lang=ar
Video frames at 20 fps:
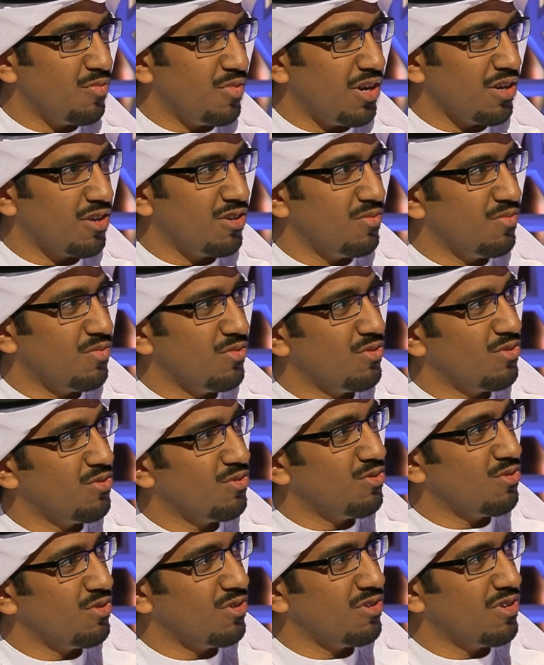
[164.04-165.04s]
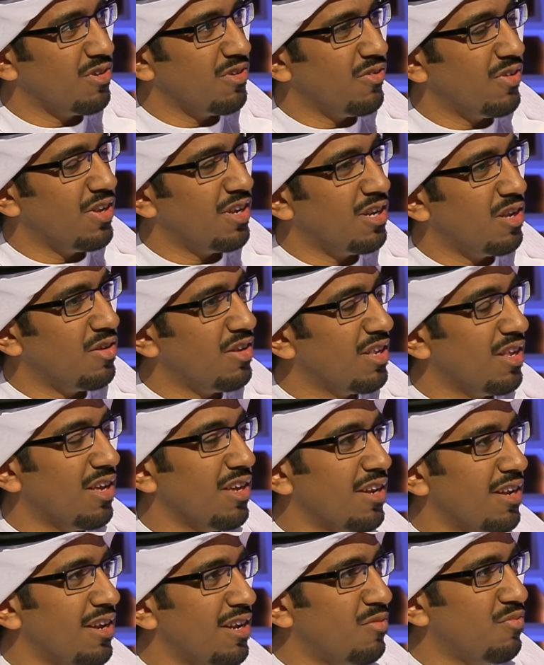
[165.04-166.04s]
معكم ولا
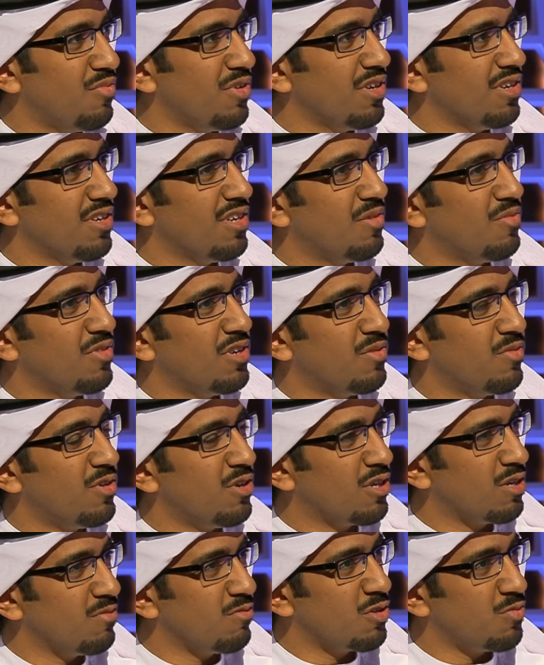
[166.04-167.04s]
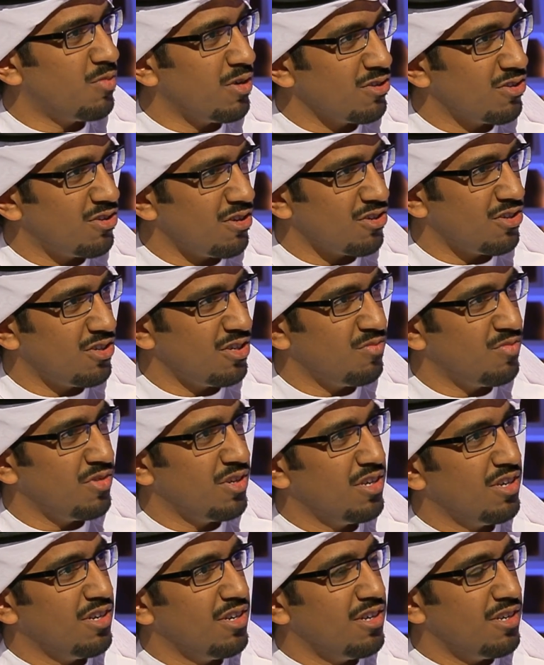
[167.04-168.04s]
يعني نبي نبي نعمل لكم سبونسر نعم. شيب
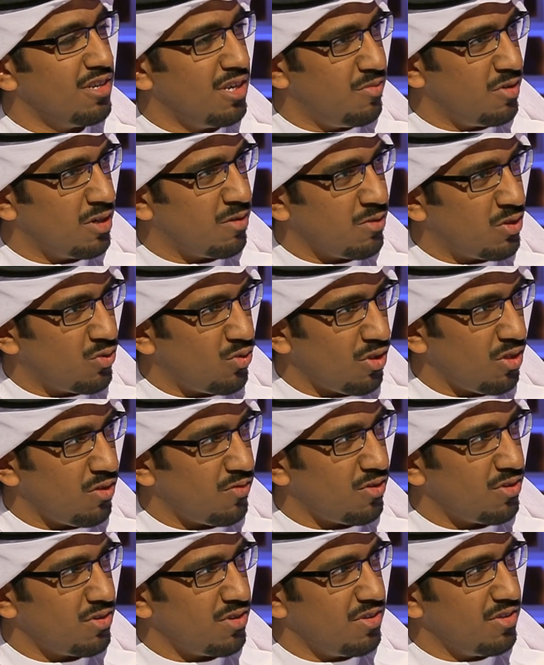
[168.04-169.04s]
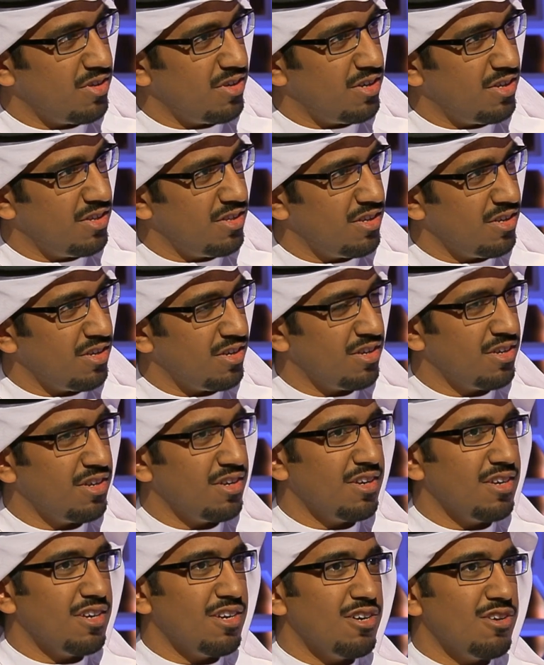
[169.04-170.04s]
نبيكم توظفون عندنا
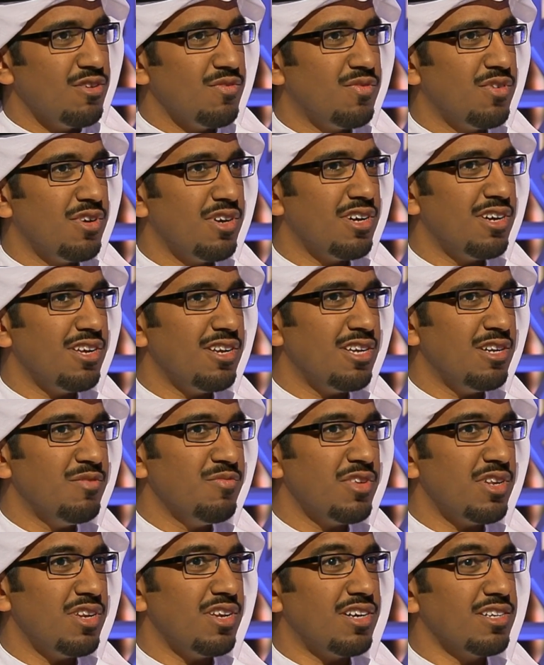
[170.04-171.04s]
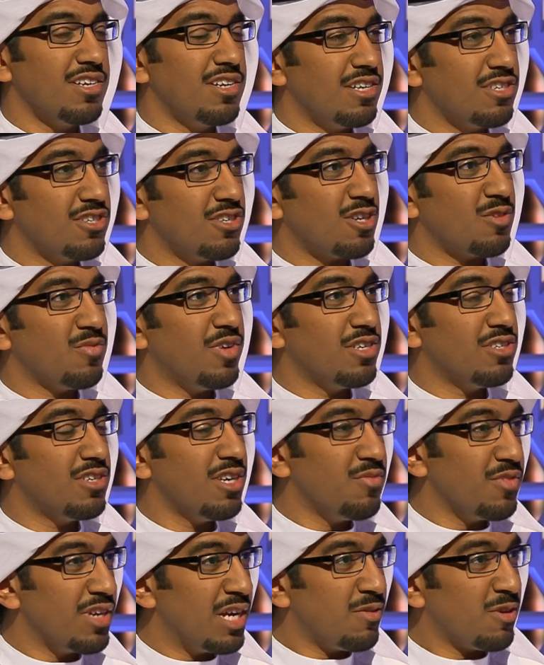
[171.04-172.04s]
فالحمد لله احنا نشعر
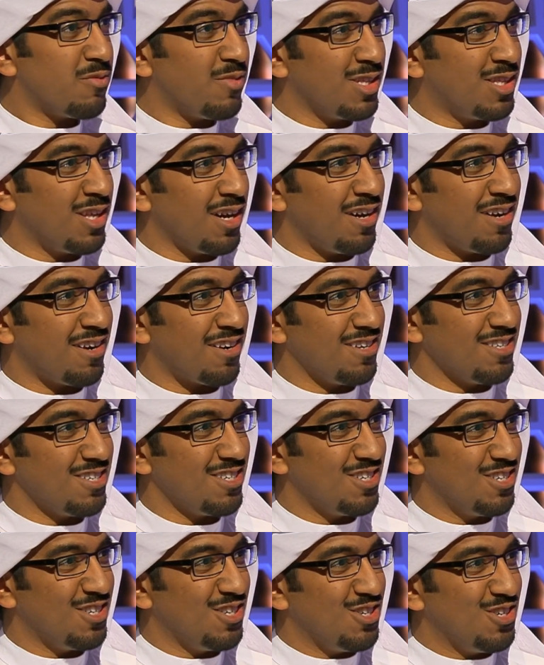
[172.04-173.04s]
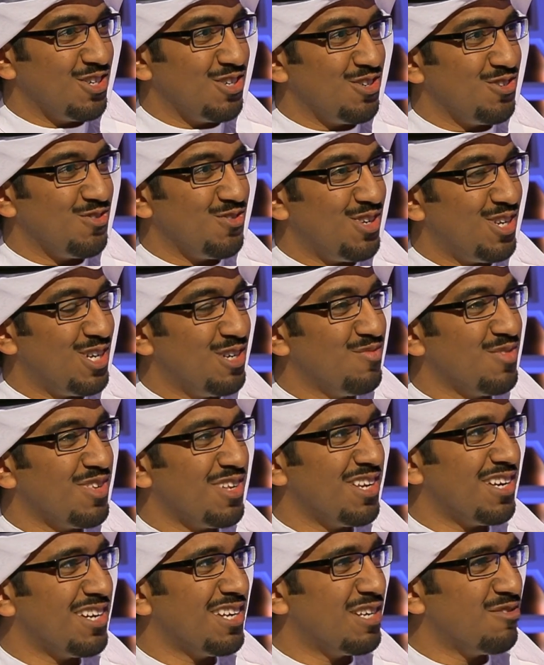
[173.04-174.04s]
بهالشيء من قبل ما نتخرج جميل صحيح والحمد
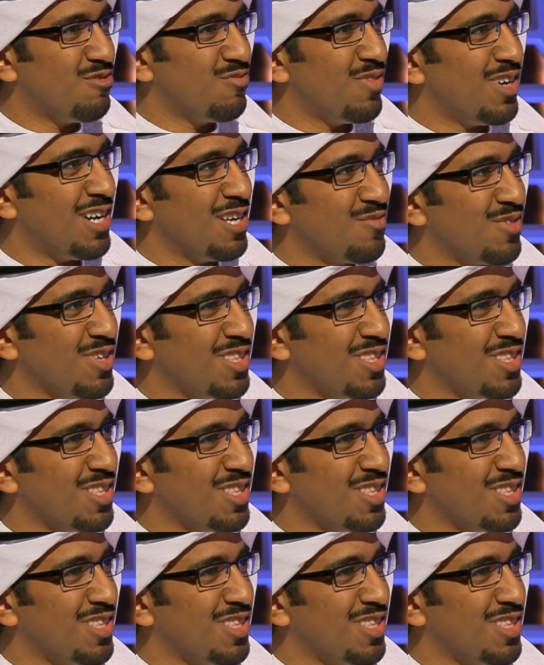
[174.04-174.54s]
لله انا من بعد ما